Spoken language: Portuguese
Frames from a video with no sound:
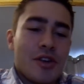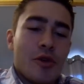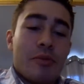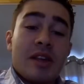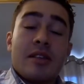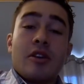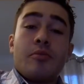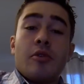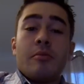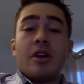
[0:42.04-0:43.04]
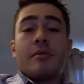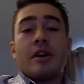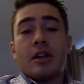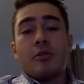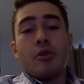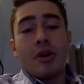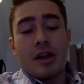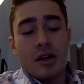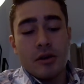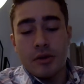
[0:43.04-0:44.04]
eu pensei que o problema era no meu
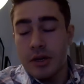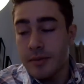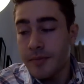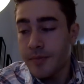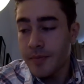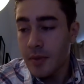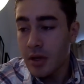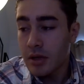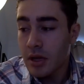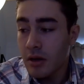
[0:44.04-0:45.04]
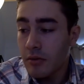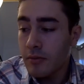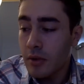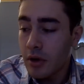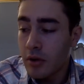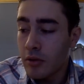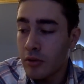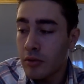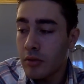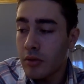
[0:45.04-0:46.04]
canal, né? Então
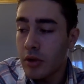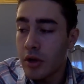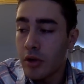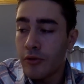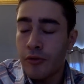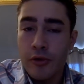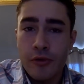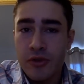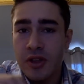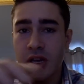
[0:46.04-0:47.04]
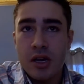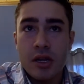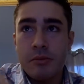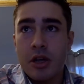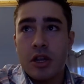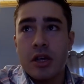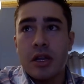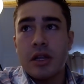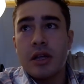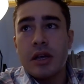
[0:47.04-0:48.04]
eu, eu fui fuçando e
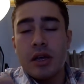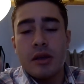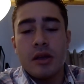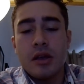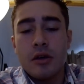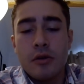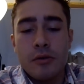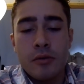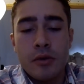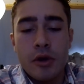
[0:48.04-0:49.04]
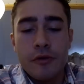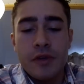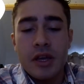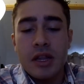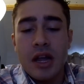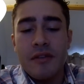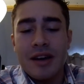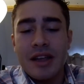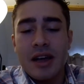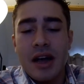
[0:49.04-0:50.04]
mexendo ali e eu, eu vi que estava
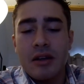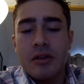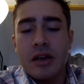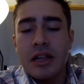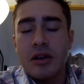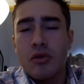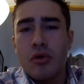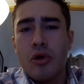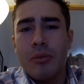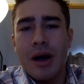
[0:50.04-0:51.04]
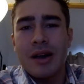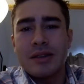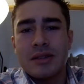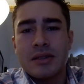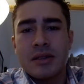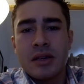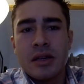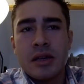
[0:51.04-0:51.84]
agregado com aquele Google Mais.